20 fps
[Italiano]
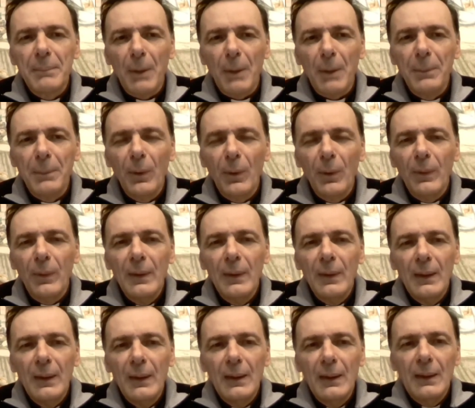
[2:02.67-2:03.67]

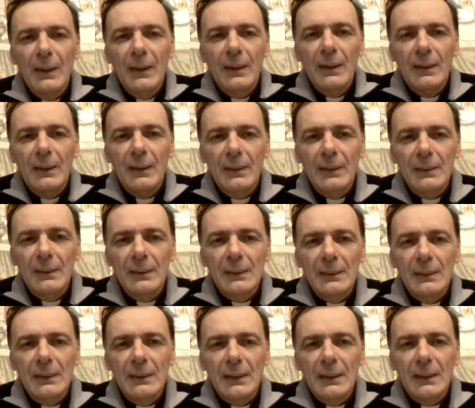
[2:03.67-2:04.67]
proprio
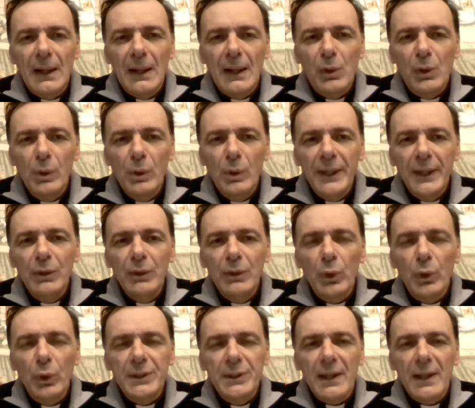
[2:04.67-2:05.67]

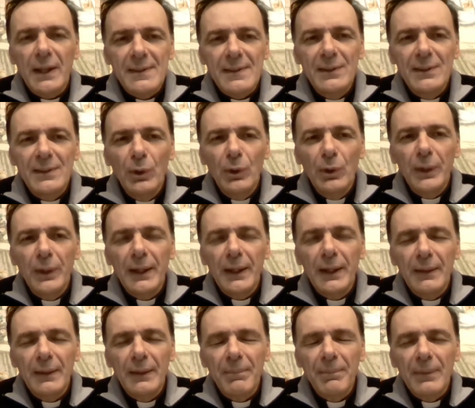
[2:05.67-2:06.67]
accogliendo questa
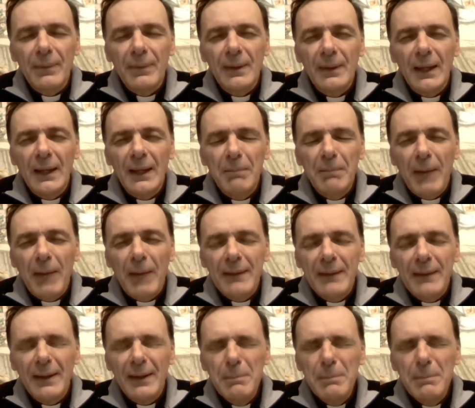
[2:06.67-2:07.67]
azione che il
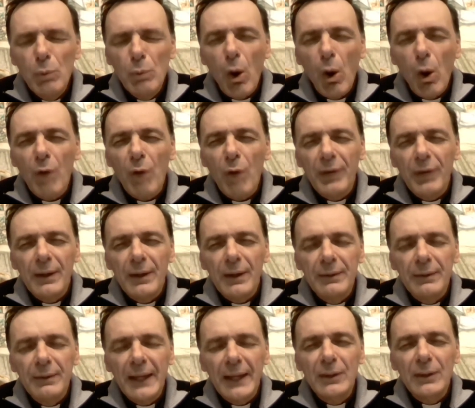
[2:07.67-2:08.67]
Padre
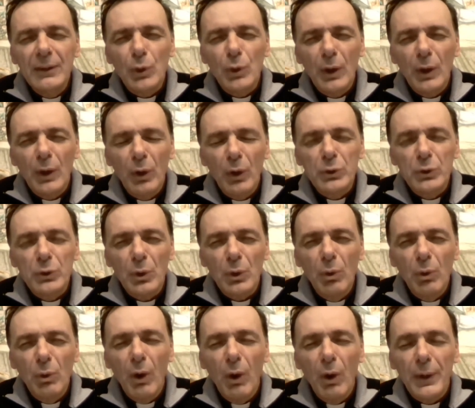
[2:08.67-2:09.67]
muove dentro al
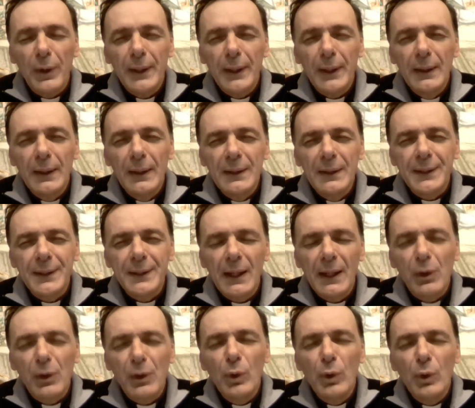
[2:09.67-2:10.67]
nostro cuore, se
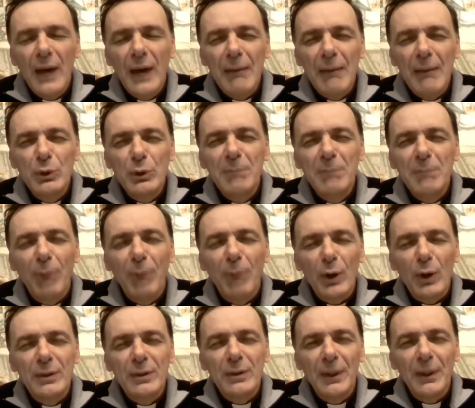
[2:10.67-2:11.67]
le accogliamo ci
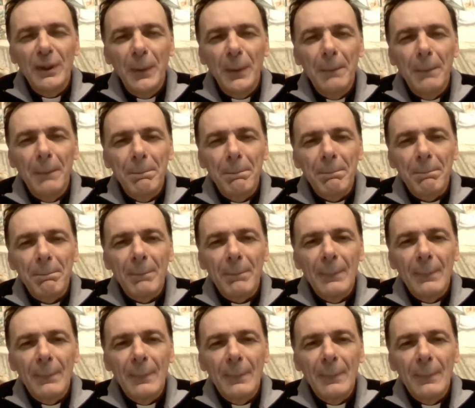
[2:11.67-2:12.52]
portano